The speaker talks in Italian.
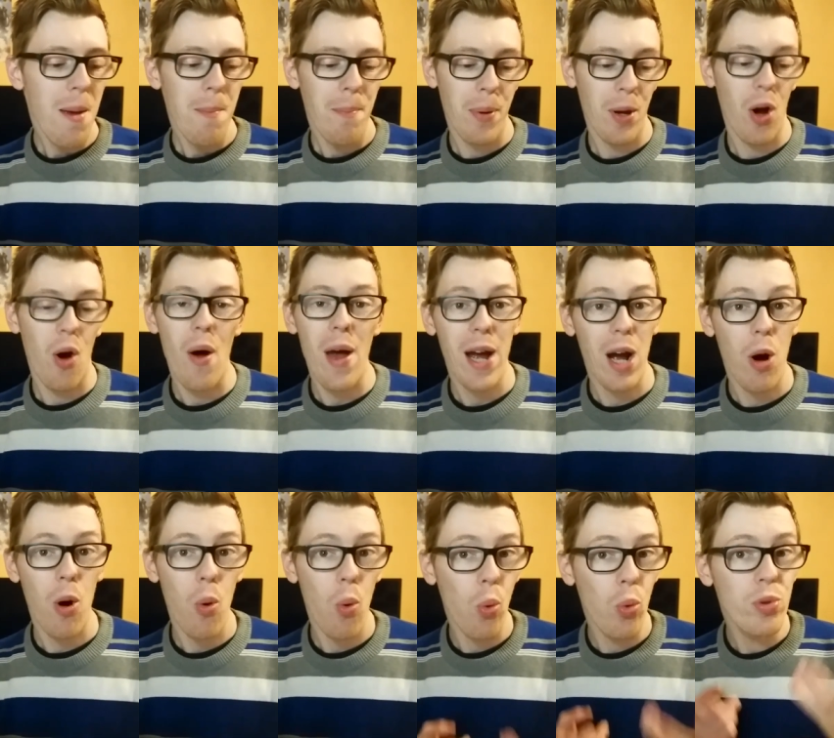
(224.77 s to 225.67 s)
però era
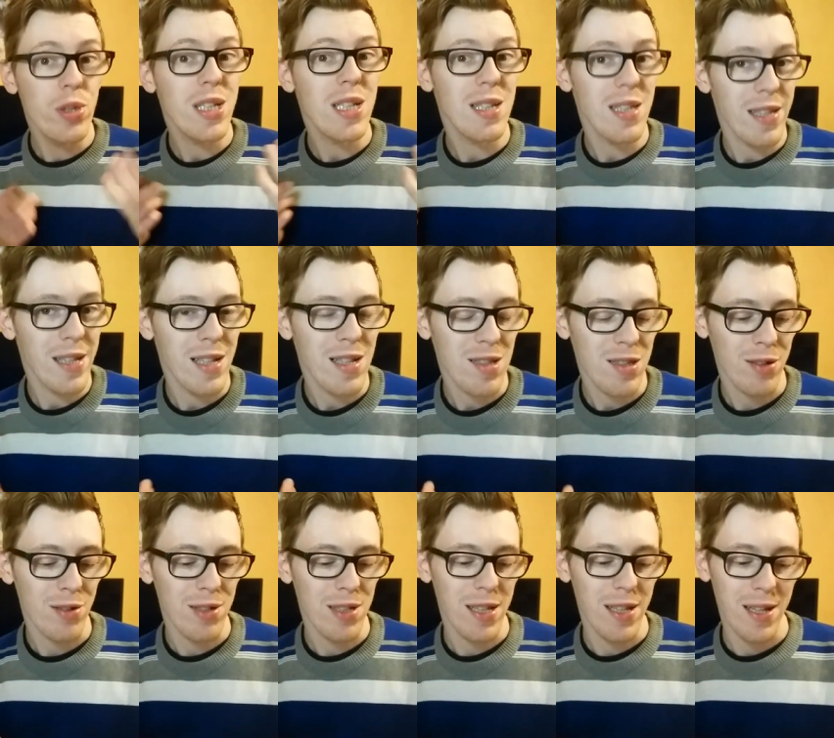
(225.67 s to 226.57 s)
un
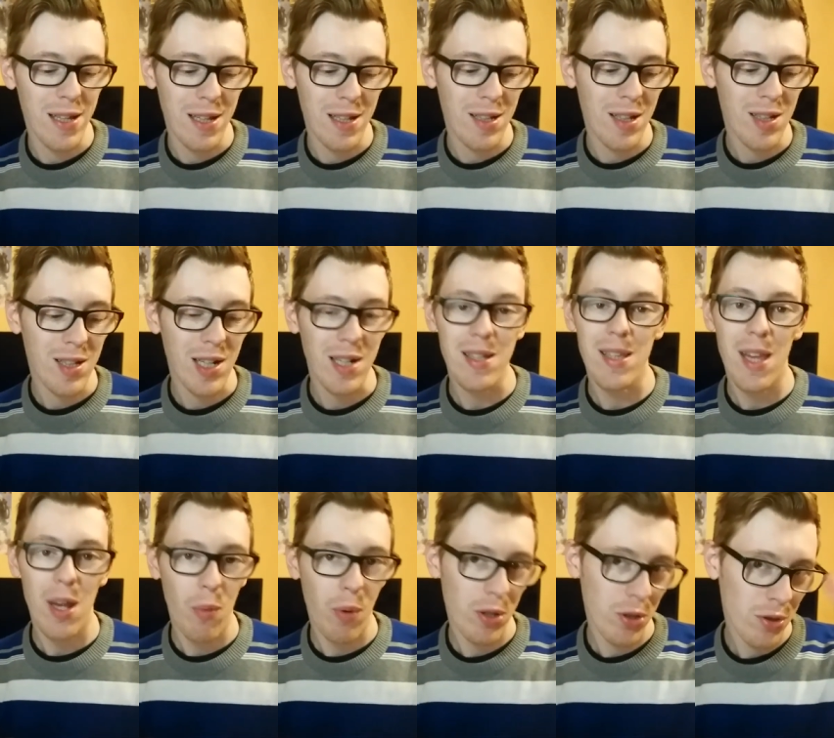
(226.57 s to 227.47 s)
inizio di, di
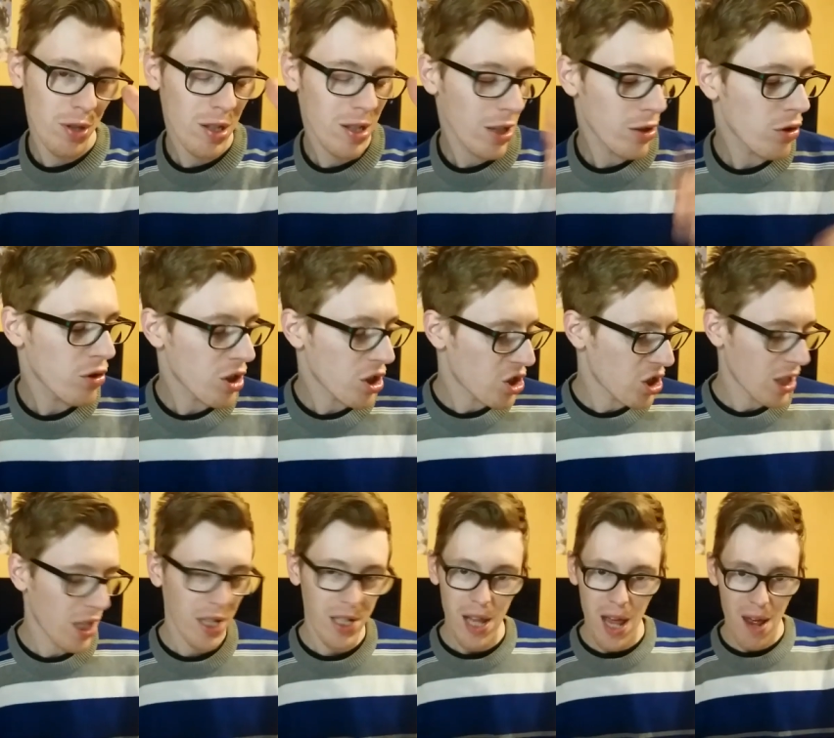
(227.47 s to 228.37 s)
3D quando Nintendo già ci
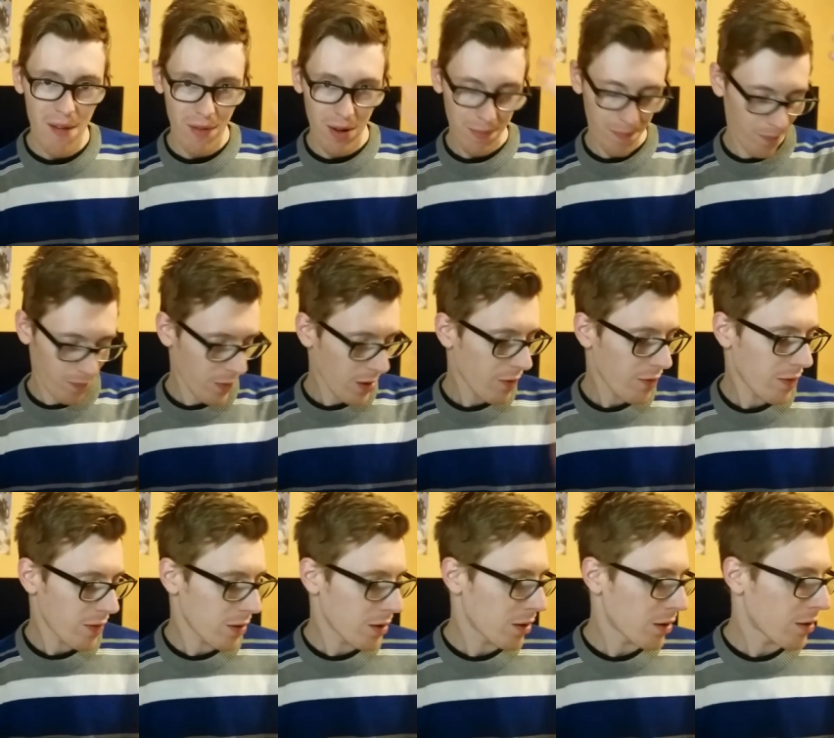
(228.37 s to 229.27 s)
credeva.
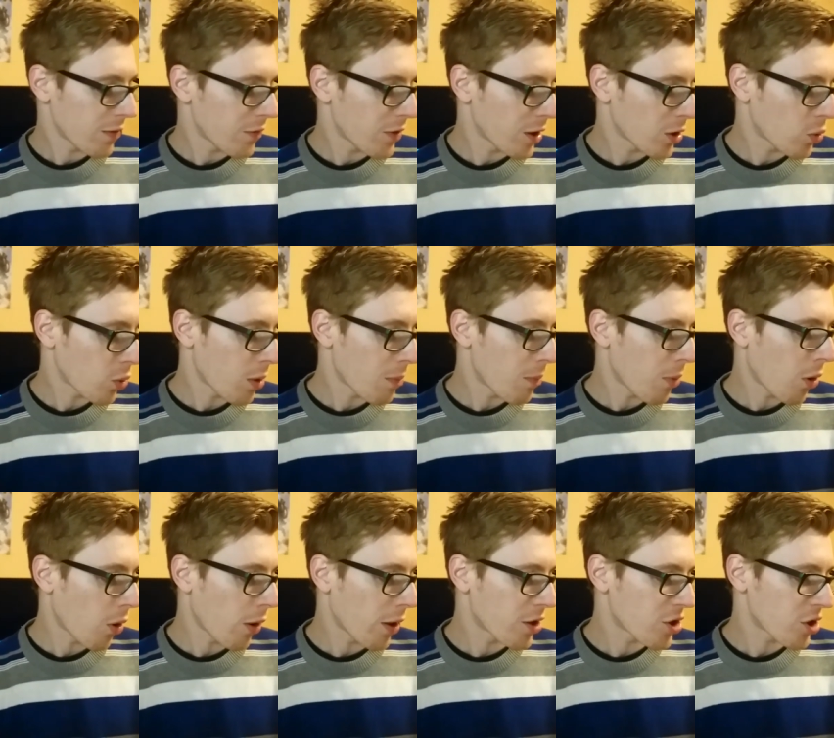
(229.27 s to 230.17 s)
Eh, Virtual
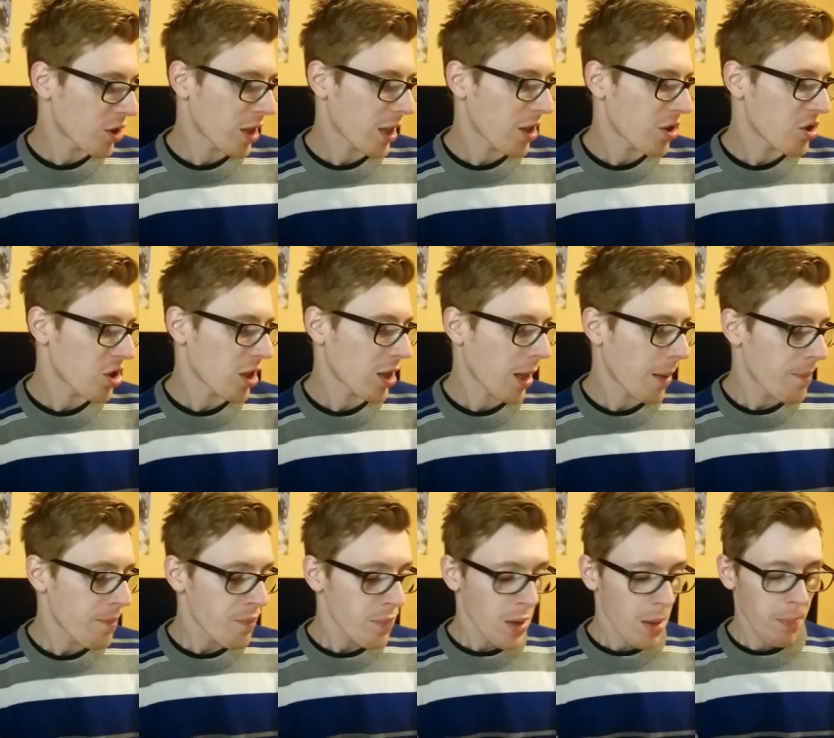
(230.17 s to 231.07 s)
Boy, eccetera, eccetera.
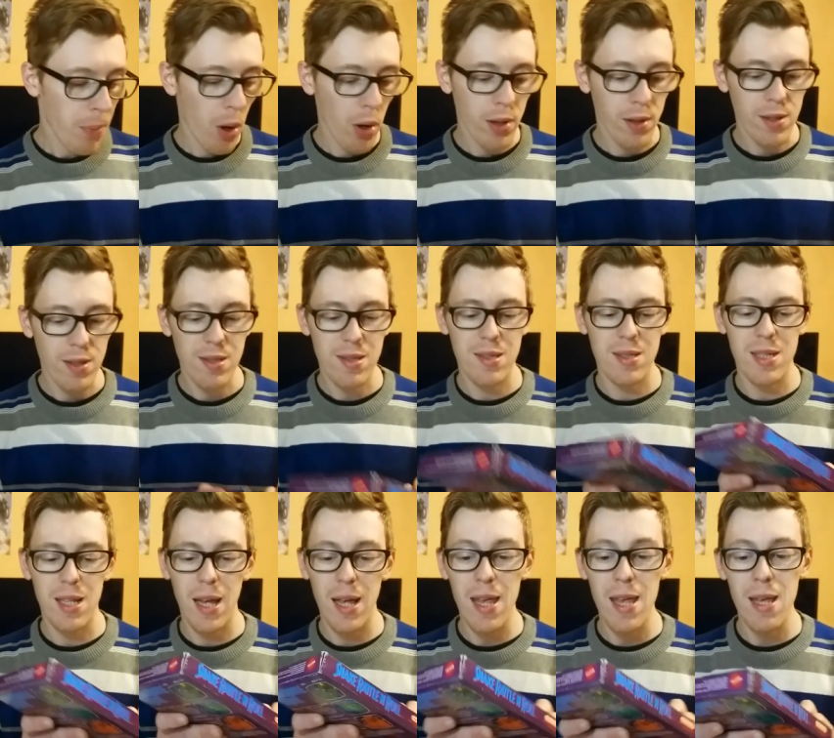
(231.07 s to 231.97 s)
Poi
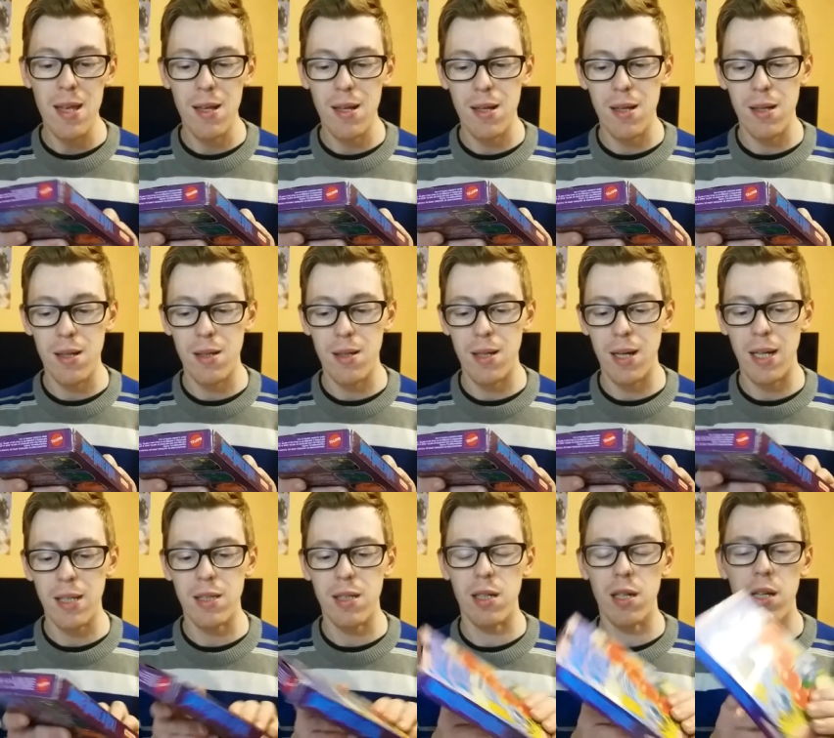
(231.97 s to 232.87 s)
Snake
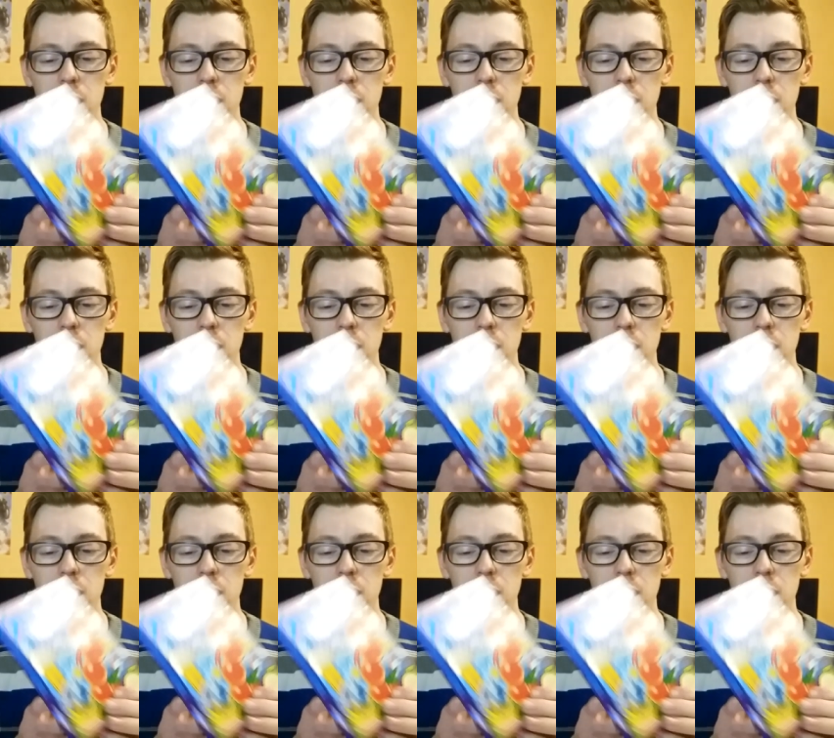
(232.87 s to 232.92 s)
Rattle